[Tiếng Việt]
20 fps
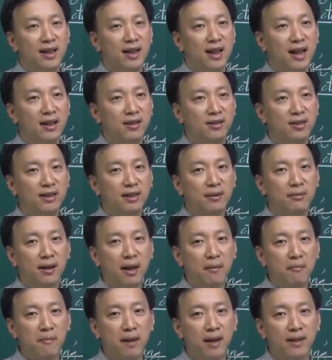hay là so sánh điểm
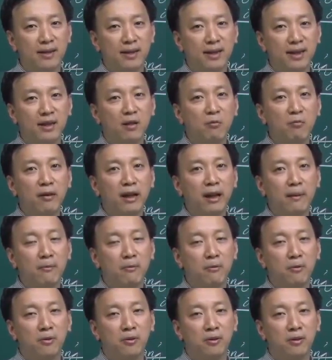khác biệt giữa nền nông nghiệp
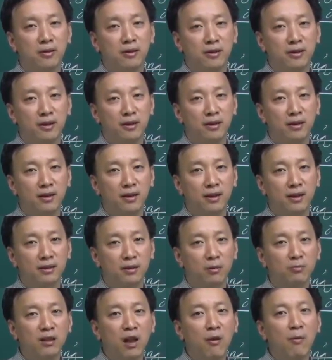của uh,
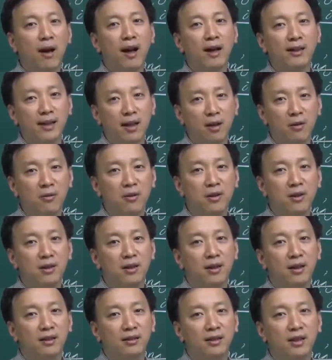giống nhau và khác nhau
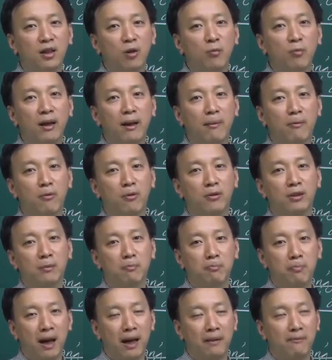giữa nền nông nghiệp của
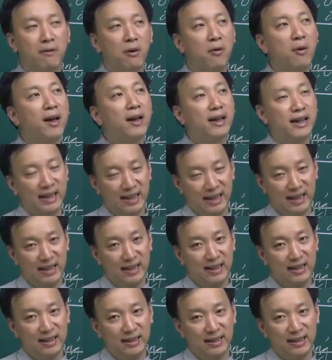Nhật Bản và Hoa Kỳ
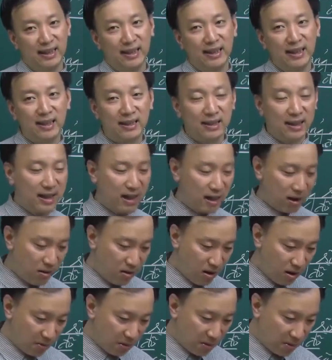thì ta thấy đấy là
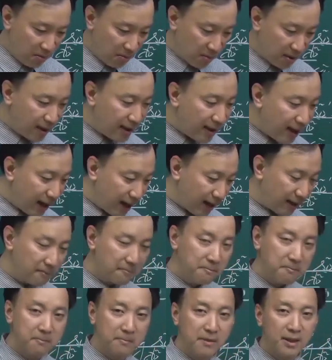câu hỏi cuối cổ cái liên hệ
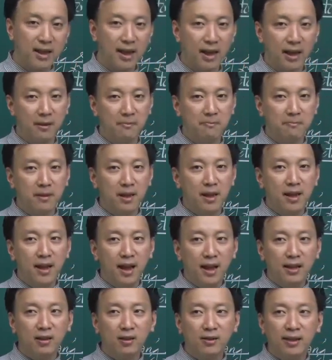liên hệ
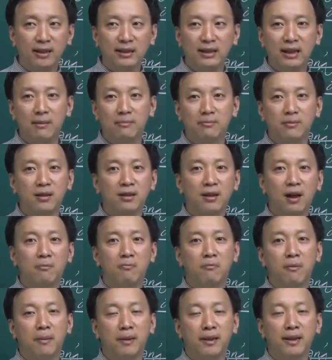hay so sánh điểm tương
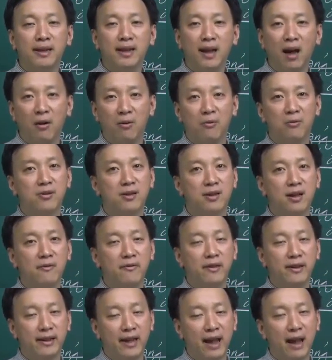đồng về mặt khí hậu giữa
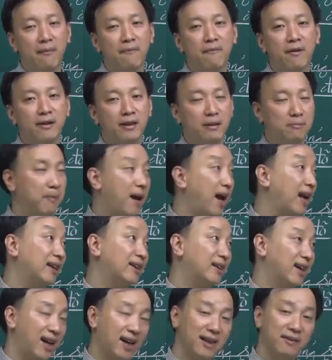Việt Nam và Nhật Bản
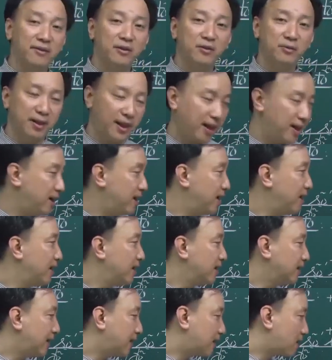chẳng hạn ví dụ thế
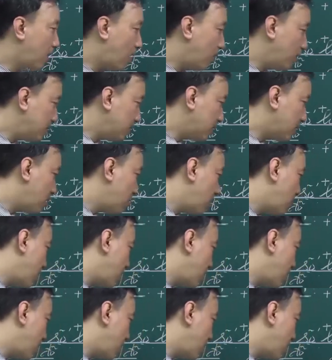thì có những câu